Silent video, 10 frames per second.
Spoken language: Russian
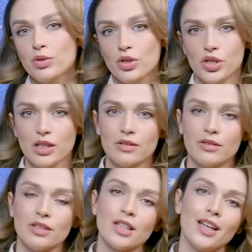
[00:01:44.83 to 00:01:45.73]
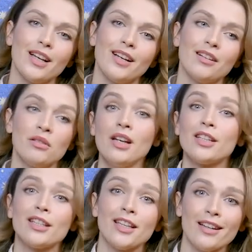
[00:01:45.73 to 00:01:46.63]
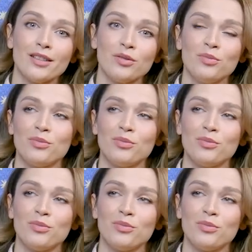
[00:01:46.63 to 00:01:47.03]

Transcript: путешествовать налегке,